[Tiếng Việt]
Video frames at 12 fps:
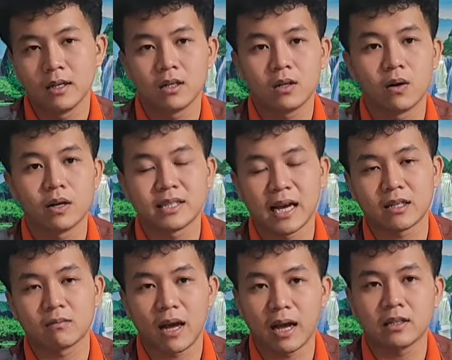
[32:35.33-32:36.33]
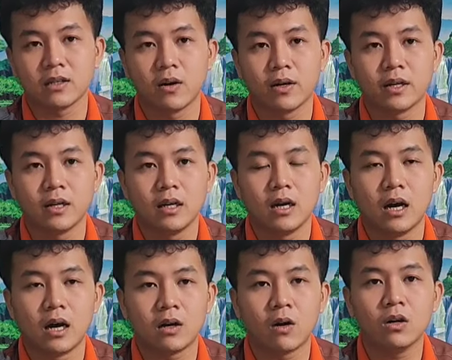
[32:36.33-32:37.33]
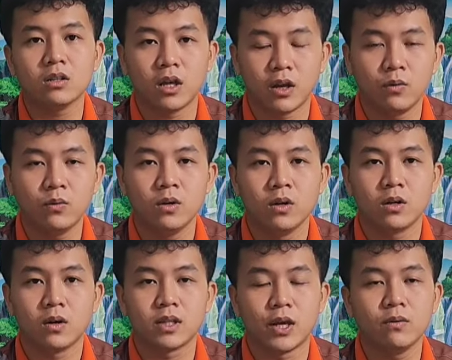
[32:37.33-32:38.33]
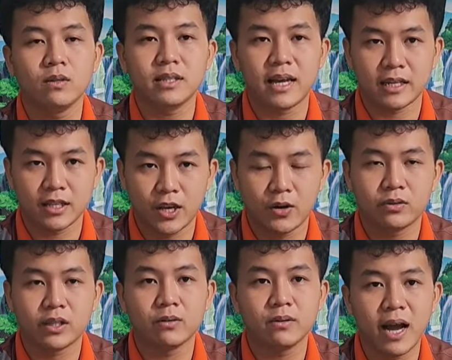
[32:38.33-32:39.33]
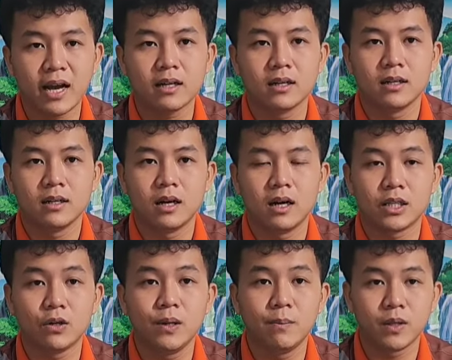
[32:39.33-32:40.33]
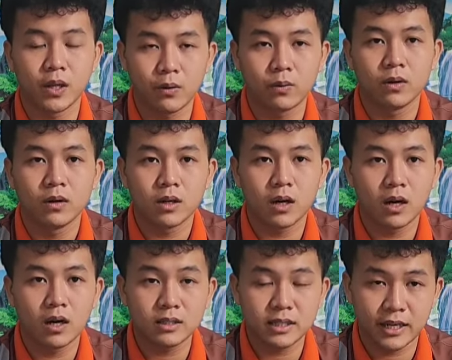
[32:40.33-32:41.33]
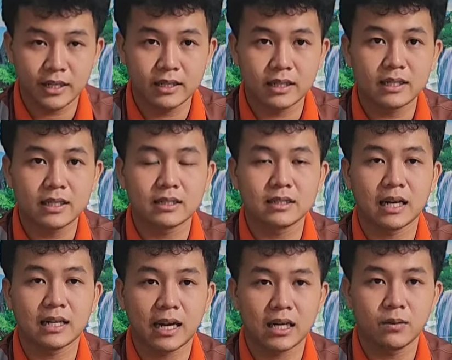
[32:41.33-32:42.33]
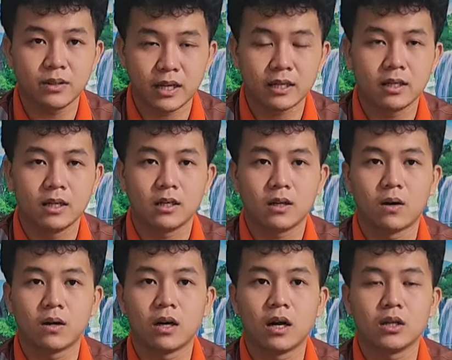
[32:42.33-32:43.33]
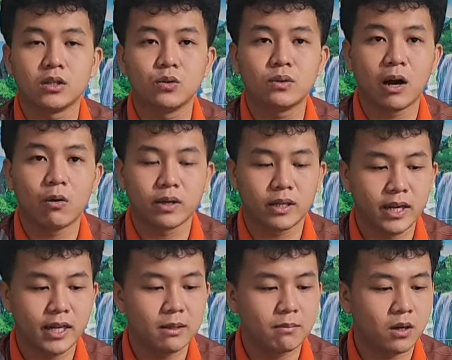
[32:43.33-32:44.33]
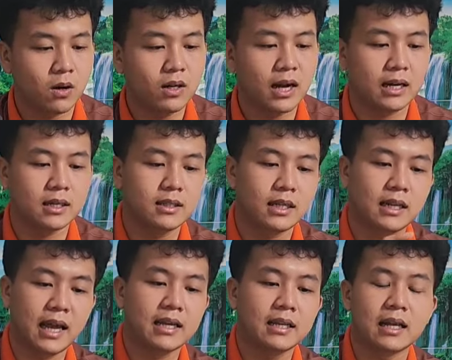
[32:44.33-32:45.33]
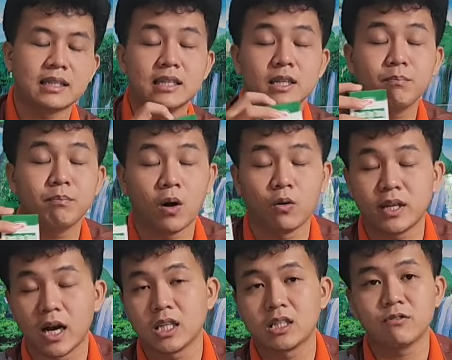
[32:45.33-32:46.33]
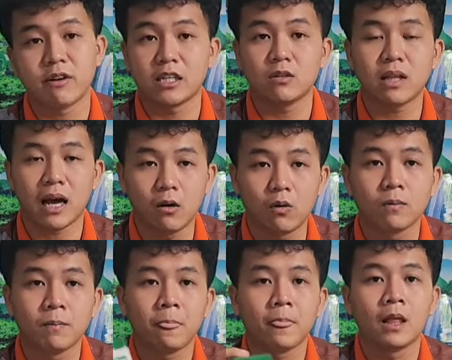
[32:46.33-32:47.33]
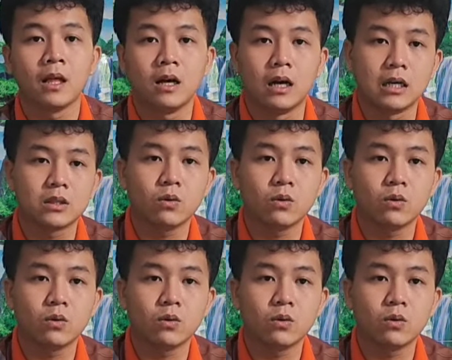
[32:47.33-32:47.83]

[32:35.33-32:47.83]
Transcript: trong thận, rồi sạn trong thận, rồi khó tiểu, rồi tiểu nước vàng nhiều, tiểu gác, tiểu đêm nhiều, trị về những cái bệnh sạn thận đó quý vị. Còn nhu cầu này kia đó mà khó khăn đó thì đây là sẽ giúp hỗ trợ sức khỏe chúng ta luôn.